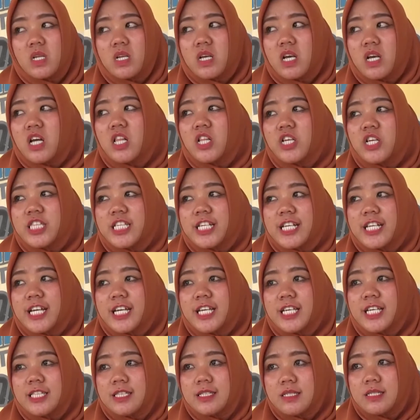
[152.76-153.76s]
kalau
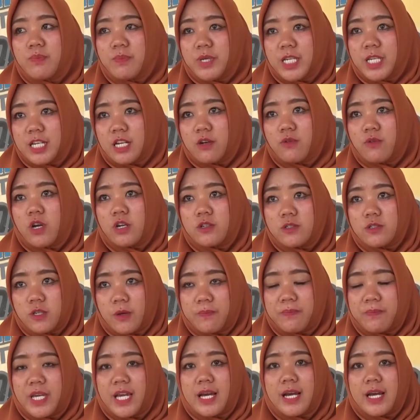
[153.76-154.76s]
terkait seminar workshop
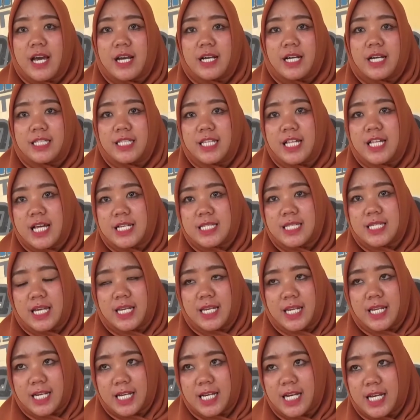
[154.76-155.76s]
yang akan
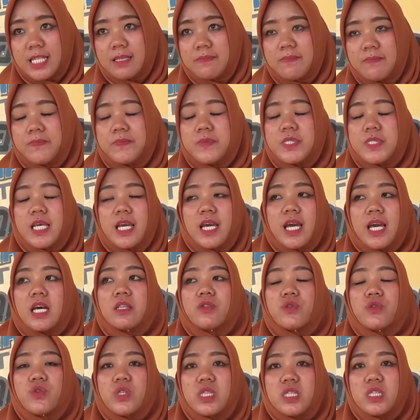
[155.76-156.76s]
dilaksanakan saya
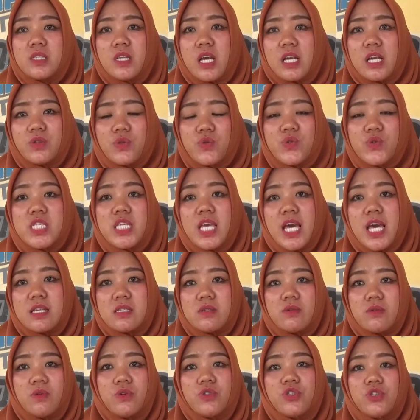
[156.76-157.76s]

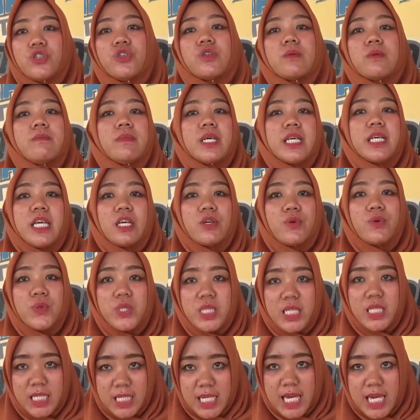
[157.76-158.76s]
antusias untuk
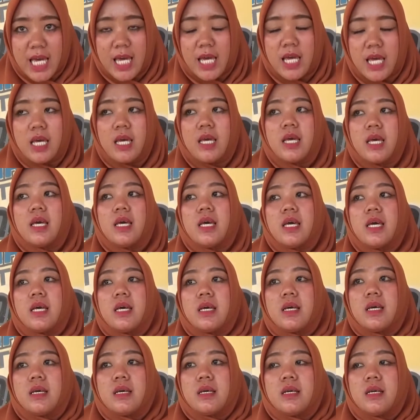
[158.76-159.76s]
mengikutinya
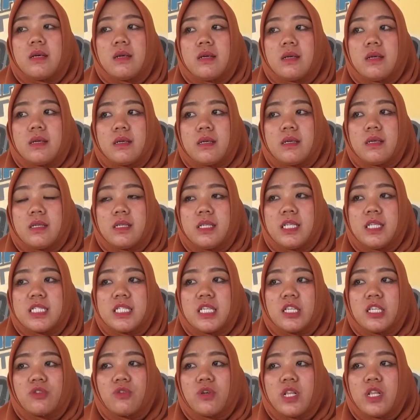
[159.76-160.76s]

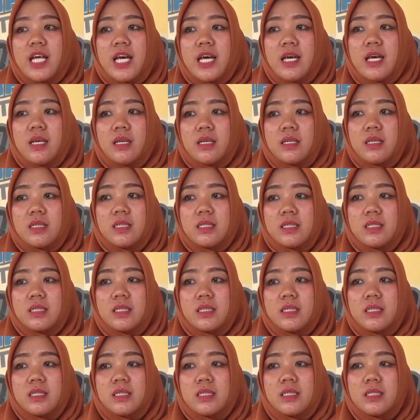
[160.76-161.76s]
disitulah
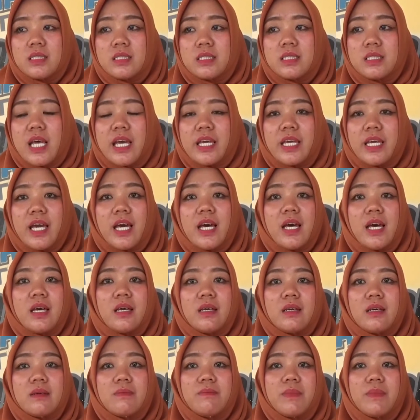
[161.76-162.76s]
saya
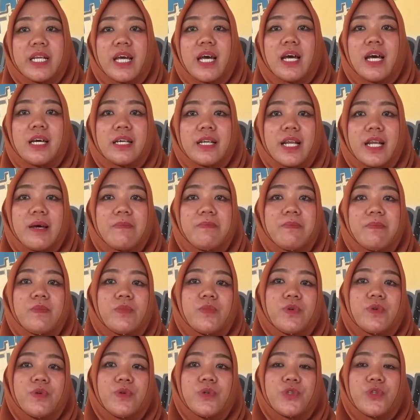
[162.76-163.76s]
berharap
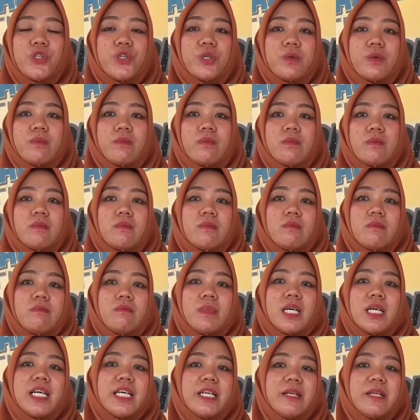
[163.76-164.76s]
untuk
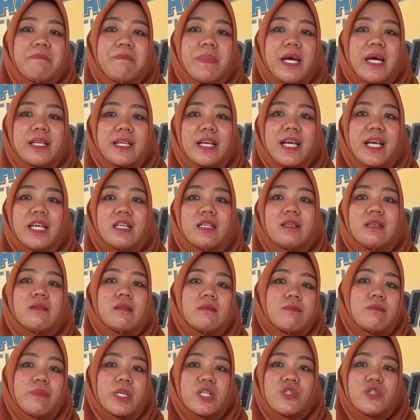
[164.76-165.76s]
mengedepankan
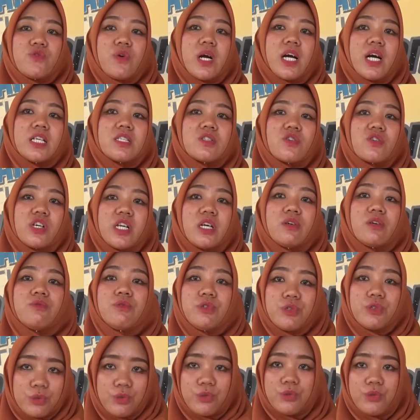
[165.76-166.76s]
perjuangan seorang
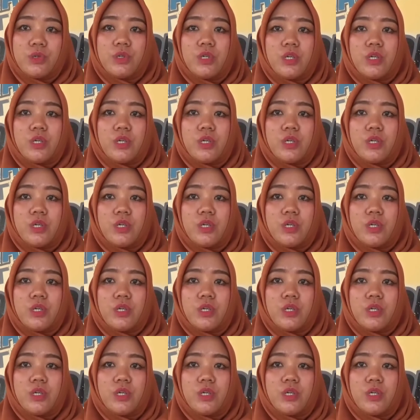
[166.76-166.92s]
guru